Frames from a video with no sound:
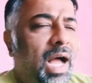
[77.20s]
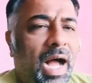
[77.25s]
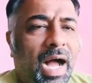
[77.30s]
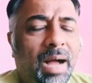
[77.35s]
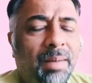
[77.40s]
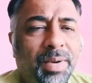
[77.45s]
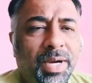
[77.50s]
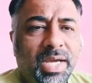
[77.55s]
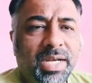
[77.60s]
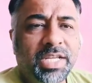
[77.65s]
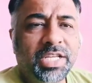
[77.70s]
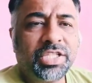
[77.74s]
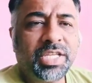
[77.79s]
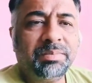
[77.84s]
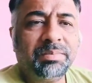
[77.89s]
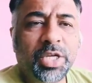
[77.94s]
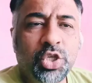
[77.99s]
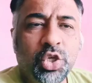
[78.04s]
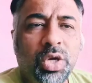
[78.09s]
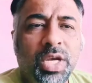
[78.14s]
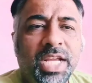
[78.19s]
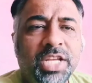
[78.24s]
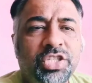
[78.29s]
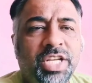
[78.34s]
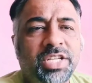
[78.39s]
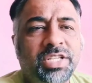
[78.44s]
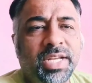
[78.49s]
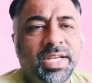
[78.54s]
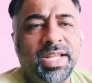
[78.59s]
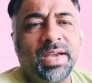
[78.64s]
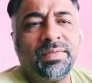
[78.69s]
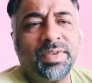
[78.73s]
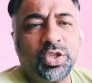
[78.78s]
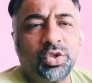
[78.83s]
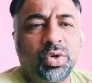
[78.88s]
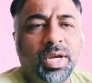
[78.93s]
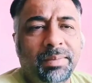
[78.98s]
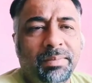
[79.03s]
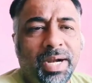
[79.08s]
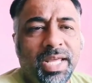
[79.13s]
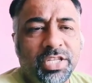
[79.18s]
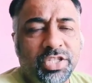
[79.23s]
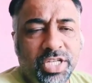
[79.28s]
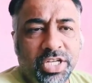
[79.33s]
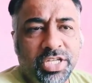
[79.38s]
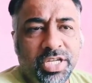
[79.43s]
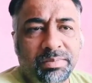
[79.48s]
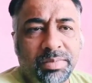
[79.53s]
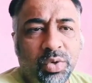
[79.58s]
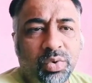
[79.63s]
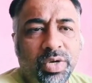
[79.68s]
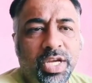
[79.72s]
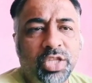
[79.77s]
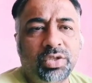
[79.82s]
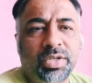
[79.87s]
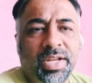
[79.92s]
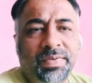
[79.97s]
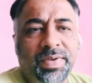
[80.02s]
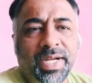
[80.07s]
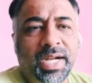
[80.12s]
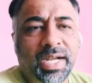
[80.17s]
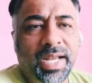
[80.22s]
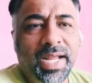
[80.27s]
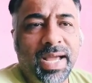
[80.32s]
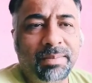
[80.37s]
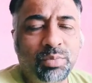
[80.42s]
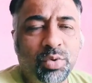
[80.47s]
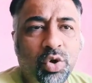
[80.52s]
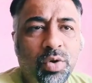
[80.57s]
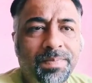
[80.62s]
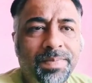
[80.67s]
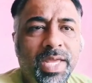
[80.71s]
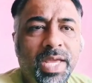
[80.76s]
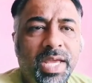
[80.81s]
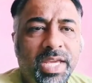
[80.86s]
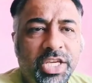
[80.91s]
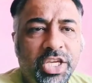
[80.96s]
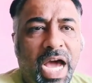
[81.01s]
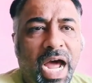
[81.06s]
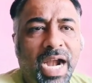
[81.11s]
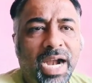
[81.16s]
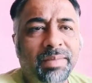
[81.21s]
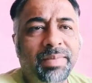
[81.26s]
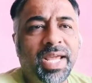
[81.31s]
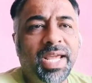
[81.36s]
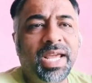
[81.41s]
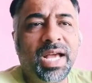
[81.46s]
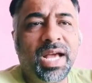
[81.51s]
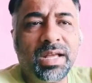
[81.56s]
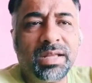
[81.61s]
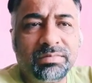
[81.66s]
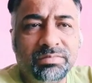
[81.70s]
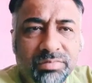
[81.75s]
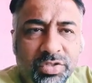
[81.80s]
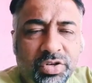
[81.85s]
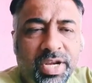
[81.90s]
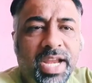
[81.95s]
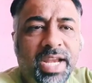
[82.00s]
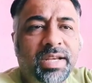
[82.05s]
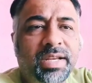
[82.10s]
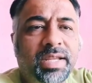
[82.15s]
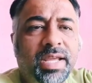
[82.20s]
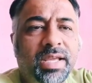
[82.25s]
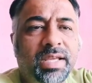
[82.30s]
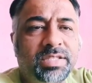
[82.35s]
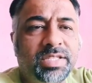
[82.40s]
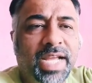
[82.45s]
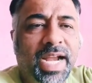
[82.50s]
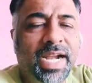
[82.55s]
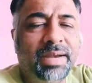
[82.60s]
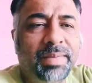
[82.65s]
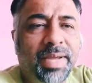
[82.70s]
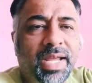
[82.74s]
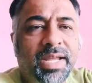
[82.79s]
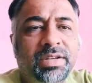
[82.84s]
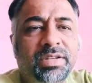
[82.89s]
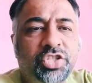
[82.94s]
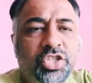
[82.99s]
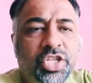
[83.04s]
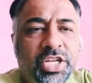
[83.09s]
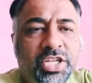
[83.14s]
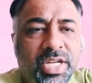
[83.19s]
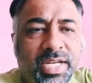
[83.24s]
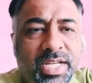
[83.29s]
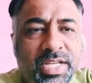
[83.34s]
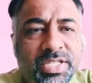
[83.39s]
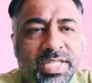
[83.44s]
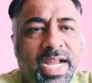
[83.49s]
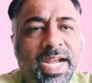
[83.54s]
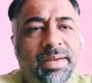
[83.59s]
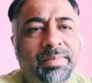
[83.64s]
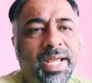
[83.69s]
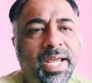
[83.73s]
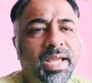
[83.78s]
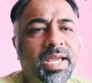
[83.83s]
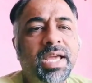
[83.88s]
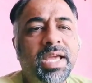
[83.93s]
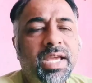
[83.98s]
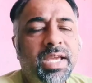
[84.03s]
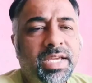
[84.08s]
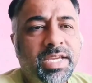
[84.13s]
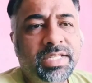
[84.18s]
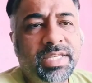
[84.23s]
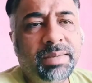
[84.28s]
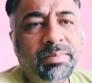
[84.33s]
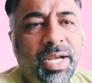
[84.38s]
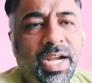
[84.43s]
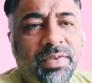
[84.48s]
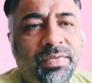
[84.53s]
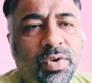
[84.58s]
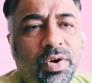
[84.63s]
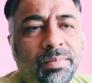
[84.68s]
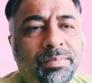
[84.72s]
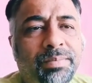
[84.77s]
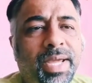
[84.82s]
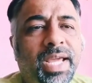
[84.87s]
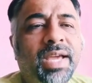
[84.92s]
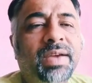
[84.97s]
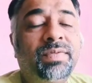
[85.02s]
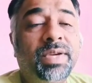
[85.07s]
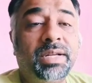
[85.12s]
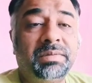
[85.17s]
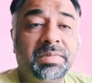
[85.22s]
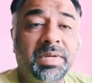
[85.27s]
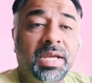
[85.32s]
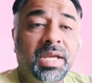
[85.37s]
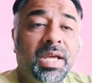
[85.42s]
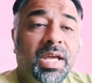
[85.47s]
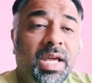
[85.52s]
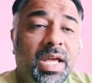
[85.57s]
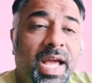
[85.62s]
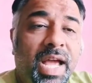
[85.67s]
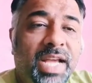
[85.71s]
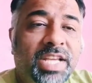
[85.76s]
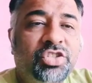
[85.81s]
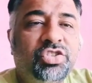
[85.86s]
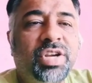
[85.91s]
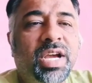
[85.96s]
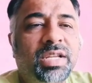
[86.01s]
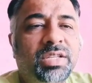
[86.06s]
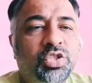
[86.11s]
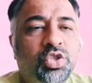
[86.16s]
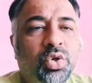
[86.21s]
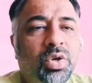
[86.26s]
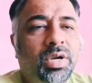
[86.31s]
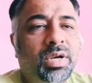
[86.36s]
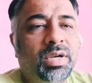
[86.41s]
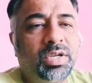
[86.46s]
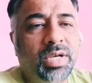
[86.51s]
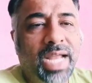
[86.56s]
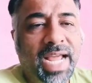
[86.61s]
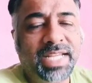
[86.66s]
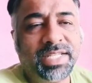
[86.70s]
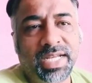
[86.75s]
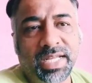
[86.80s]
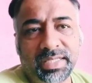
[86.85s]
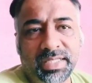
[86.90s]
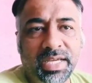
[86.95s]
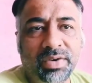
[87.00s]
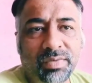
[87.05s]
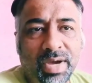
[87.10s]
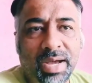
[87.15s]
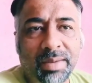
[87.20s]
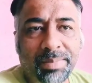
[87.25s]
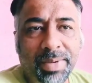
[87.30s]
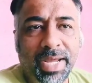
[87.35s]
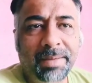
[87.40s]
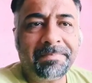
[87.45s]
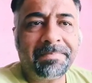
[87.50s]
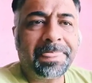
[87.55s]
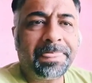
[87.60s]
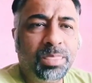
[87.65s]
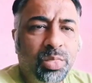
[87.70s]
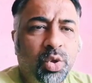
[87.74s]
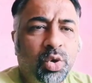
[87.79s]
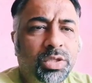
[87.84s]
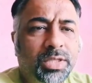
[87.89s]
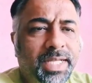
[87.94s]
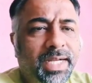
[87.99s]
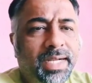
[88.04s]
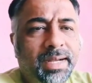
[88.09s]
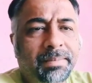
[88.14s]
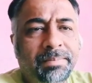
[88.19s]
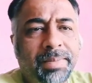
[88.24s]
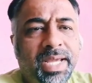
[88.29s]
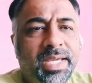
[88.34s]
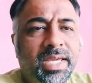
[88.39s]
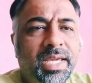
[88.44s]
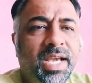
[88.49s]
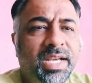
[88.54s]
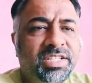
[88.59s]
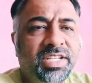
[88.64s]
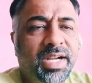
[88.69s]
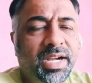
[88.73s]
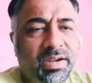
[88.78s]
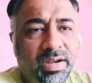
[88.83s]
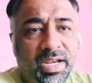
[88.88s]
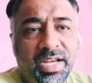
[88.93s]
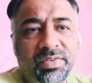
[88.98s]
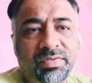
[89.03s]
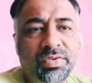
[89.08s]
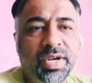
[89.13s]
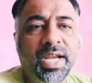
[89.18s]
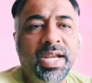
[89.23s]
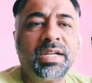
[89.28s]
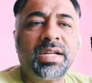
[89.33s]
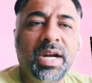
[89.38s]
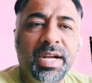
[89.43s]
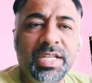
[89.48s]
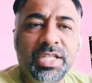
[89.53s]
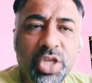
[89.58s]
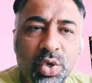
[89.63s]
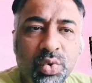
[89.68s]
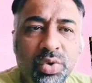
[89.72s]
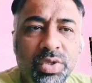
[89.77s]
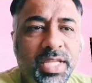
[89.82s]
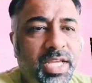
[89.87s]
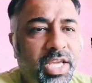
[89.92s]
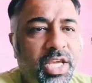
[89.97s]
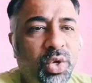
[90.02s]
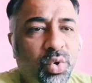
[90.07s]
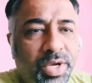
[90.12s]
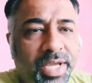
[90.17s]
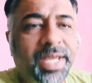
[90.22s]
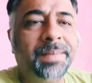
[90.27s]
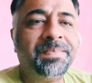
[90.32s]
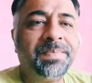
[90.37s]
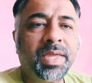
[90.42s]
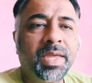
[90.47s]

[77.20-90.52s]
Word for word: आप अगर किसी मझोले स्टेशन या फिर थोड़े बड़े स्टेशन में होंगे तो डेफिनेटली आपको यार्ड में या ट्रेन के साइड में स्टेशन के साइड में किसी प्लेटफॉर्म पे या फिर एक्स्ट्रा जो लाइन जाती है वहाँ पे दो तीन डब्बे की एक्सीडेंट रिलीफ ट्रेन खड़ी ज़रूर दिखी होगी